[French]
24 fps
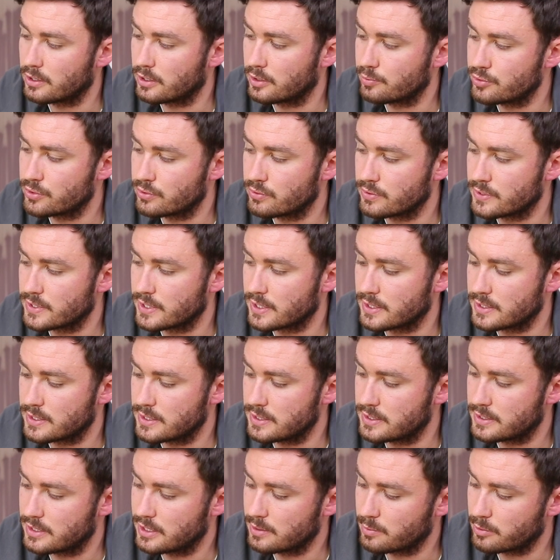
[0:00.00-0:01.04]
hein, puisque c'est un
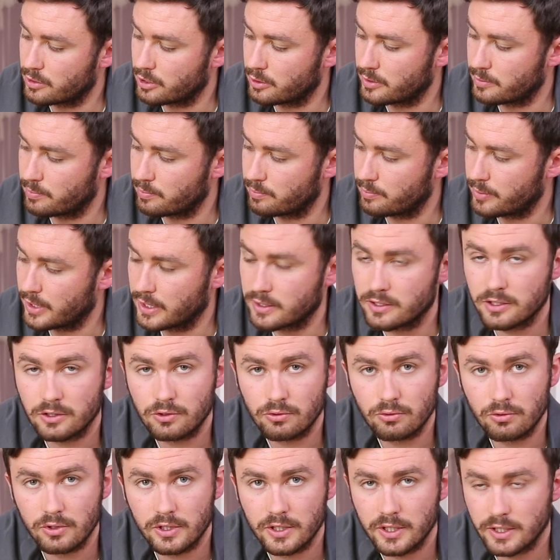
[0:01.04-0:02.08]
système quand même
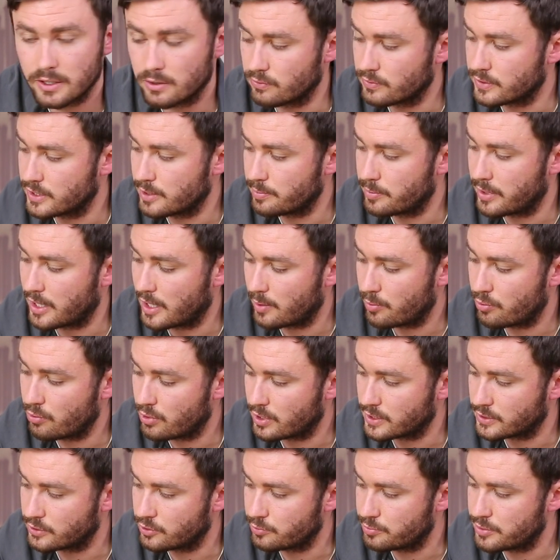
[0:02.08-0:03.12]
particulier, donc c'est par
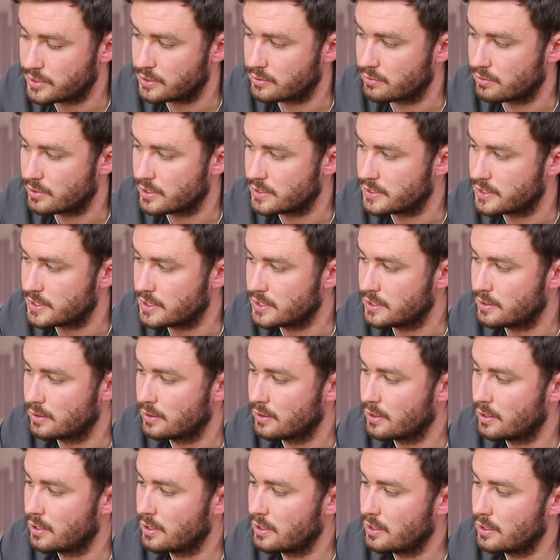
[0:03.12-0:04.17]
rapport à ce pistolet-ci
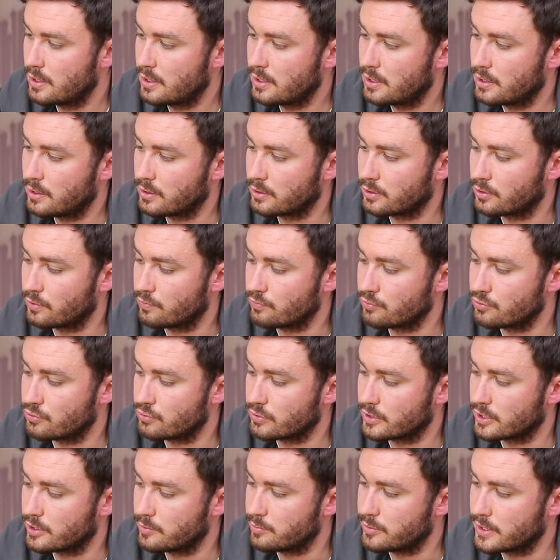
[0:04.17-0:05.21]
que vous
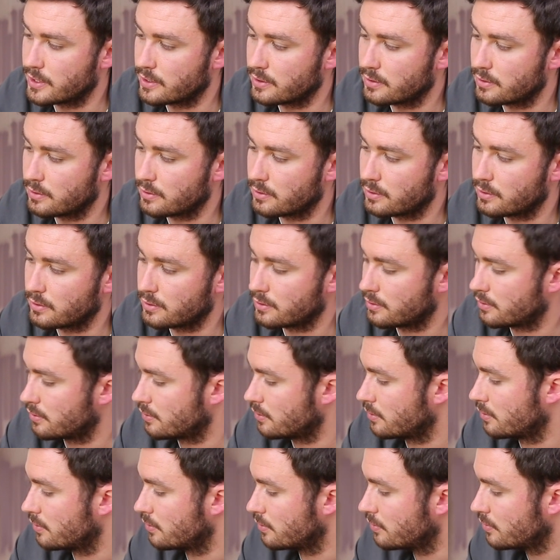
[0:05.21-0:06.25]
aurez bien
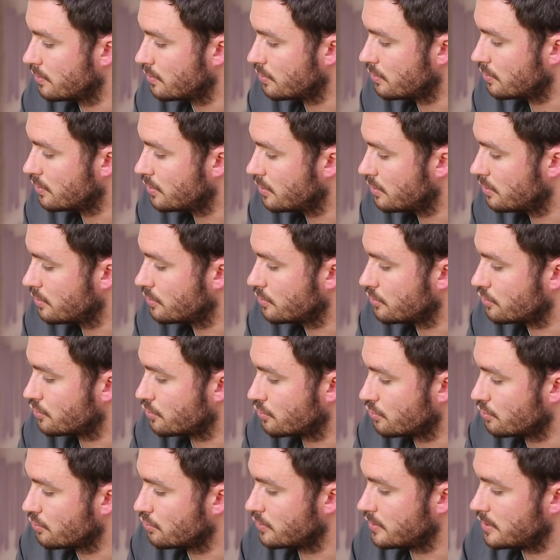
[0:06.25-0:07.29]
euh,
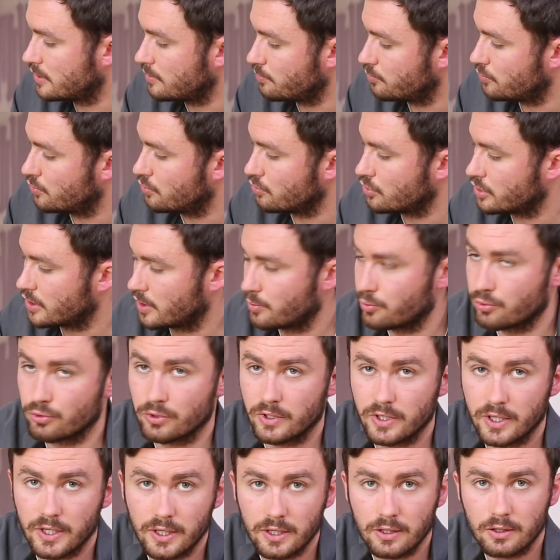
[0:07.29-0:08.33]
ce type de chapeau
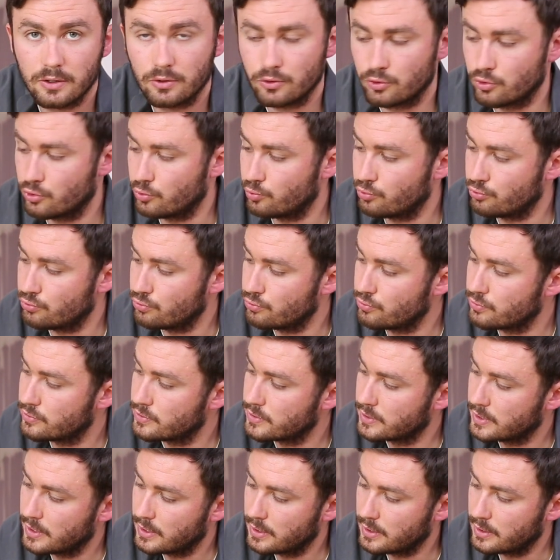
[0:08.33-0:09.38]
d'air, de
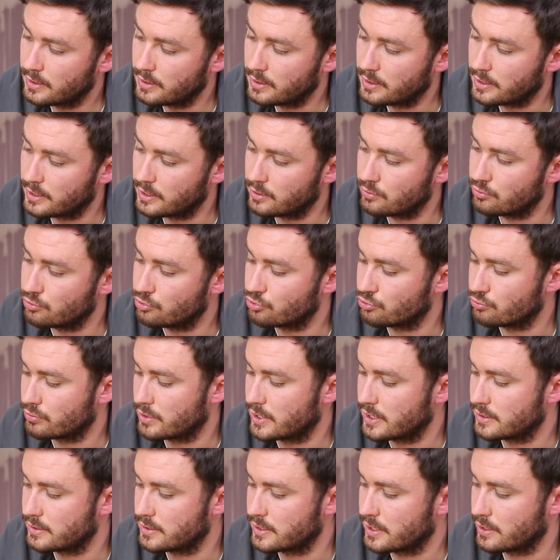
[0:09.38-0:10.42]
buse et de
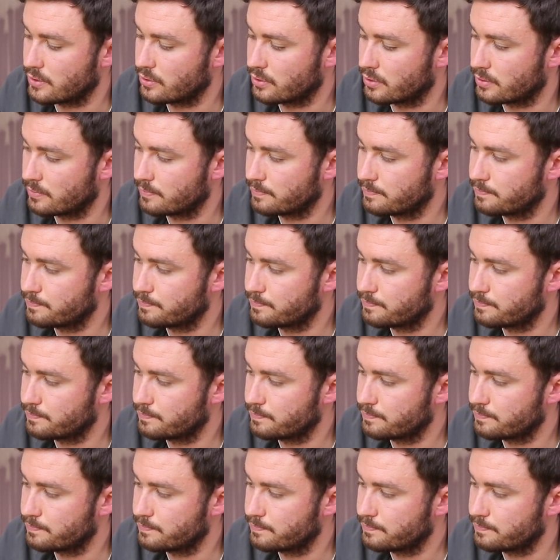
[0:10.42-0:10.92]
joint à l'intérieur.